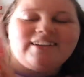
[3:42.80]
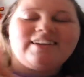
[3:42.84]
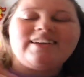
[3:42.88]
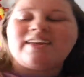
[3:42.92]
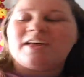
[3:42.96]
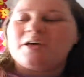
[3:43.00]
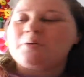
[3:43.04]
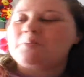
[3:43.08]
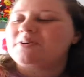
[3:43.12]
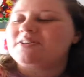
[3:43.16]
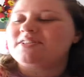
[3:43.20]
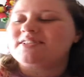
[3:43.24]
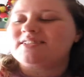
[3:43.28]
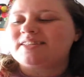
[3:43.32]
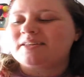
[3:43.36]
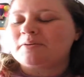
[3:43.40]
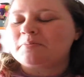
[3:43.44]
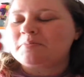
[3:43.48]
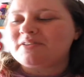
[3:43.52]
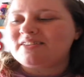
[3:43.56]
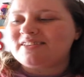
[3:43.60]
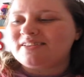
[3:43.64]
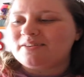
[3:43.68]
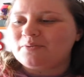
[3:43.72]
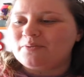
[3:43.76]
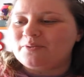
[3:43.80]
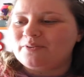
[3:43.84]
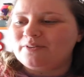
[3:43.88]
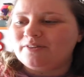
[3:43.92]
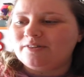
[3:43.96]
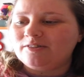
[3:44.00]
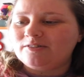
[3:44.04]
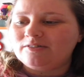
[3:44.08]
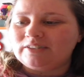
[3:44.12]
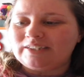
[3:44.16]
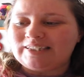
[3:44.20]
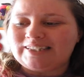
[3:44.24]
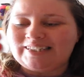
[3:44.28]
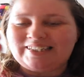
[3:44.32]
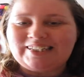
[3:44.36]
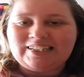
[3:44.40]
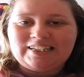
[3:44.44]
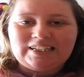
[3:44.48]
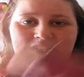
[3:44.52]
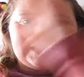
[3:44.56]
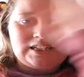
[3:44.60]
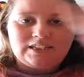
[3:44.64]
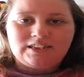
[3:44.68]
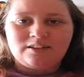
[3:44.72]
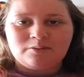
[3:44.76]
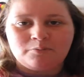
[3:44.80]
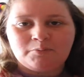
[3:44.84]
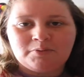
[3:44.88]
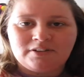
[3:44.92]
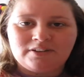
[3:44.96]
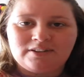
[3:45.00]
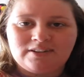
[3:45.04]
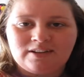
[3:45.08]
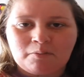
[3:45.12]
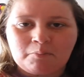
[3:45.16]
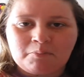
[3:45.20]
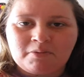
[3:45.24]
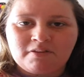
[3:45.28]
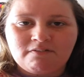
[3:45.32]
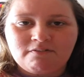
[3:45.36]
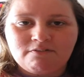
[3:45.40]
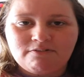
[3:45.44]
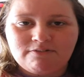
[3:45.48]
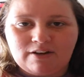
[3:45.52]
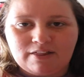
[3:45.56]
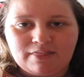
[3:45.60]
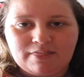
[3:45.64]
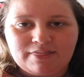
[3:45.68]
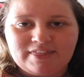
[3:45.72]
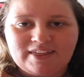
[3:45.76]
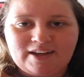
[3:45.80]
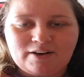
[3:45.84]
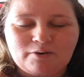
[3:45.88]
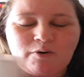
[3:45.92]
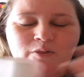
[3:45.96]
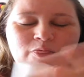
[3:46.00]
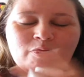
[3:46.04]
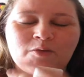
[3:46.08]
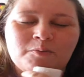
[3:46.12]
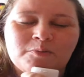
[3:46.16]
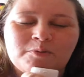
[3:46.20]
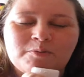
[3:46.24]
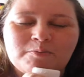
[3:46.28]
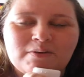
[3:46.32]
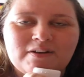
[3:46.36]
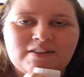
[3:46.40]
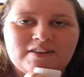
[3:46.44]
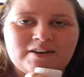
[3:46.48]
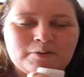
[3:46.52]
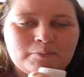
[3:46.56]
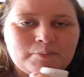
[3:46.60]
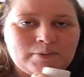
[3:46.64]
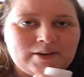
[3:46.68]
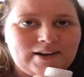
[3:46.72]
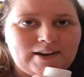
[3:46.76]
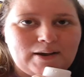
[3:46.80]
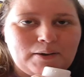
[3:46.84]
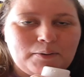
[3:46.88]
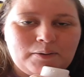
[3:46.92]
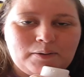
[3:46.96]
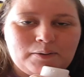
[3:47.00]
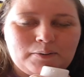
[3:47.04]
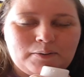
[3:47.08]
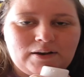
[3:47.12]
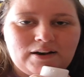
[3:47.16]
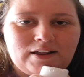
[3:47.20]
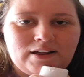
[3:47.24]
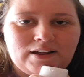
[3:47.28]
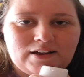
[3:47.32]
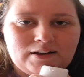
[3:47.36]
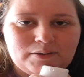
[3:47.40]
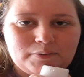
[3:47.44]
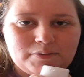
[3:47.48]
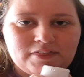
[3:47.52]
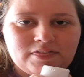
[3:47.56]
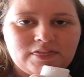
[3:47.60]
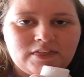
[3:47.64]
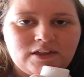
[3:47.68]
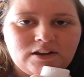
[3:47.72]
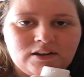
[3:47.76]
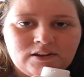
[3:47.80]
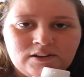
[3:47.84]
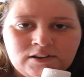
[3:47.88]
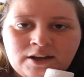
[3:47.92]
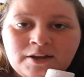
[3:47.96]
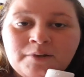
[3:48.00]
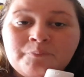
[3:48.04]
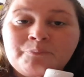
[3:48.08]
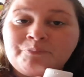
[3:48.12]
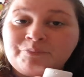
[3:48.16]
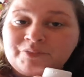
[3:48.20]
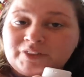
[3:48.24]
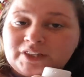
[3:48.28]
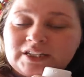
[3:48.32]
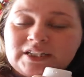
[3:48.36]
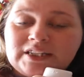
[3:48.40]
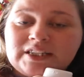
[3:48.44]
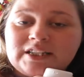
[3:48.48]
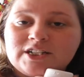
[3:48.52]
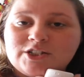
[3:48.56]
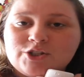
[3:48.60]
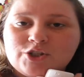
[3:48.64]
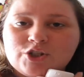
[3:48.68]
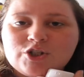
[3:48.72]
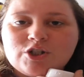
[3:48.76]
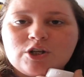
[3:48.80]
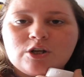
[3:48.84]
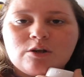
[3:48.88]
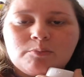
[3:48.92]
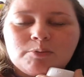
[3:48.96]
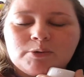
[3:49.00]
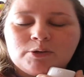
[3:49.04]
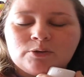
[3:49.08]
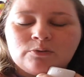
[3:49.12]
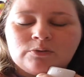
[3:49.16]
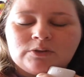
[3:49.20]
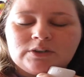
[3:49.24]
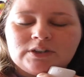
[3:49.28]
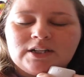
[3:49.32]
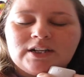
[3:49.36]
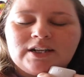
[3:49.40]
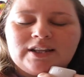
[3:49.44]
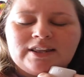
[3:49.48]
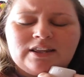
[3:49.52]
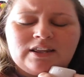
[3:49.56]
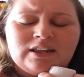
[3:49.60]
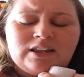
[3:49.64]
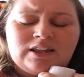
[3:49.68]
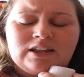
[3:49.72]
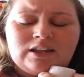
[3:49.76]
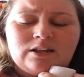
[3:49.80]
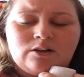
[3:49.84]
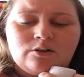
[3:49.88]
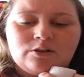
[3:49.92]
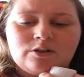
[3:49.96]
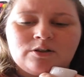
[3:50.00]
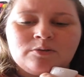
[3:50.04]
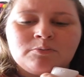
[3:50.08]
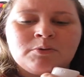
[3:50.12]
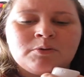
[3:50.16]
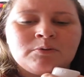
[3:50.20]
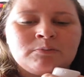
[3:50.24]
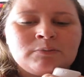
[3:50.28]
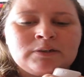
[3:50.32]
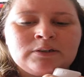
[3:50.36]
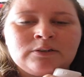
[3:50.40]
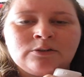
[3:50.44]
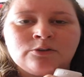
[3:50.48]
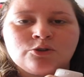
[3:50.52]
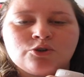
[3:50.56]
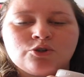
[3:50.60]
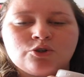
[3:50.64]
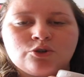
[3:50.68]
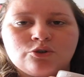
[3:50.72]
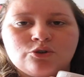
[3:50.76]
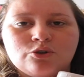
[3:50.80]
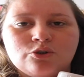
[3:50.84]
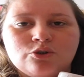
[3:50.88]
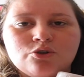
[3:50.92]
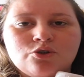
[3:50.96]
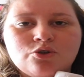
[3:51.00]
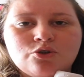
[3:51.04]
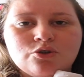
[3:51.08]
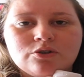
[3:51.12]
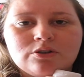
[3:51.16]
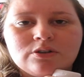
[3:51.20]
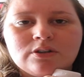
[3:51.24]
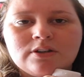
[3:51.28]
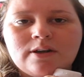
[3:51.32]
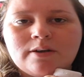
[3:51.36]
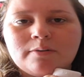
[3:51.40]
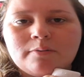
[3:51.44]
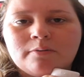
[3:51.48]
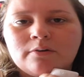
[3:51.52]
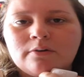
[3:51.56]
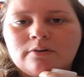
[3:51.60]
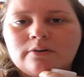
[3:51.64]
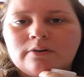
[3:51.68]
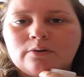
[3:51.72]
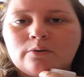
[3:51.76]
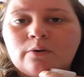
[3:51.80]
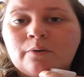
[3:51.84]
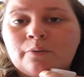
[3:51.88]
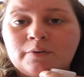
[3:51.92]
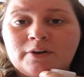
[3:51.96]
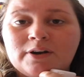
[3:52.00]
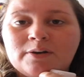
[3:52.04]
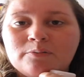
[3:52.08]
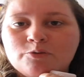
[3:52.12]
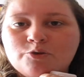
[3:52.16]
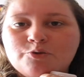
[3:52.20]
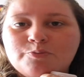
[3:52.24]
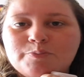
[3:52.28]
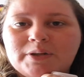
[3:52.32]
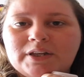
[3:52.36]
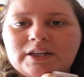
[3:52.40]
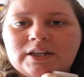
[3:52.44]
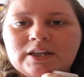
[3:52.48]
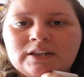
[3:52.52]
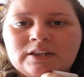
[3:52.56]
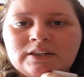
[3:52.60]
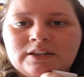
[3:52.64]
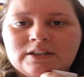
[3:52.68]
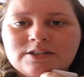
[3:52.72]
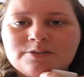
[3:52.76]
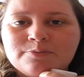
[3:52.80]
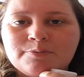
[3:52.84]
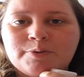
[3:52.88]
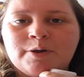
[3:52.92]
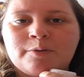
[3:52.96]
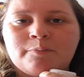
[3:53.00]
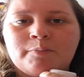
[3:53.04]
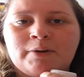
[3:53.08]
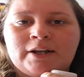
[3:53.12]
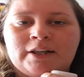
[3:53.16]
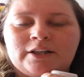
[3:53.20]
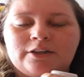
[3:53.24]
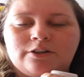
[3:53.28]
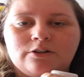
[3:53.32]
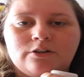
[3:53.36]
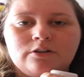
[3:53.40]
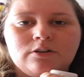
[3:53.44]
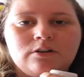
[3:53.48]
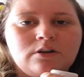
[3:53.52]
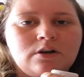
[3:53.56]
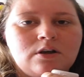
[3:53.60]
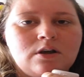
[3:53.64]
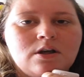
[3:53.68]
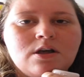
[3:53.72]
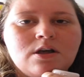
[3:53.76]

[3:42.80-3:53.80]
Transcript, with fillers: Y además es que me llevó directamente a mi infancia cuando mi madre me lavaba la cabeza. Y de hecho se lo pregunté, y le dije, oye mamá, nosotros cuando éramos pequeñas, mi hermana y yo,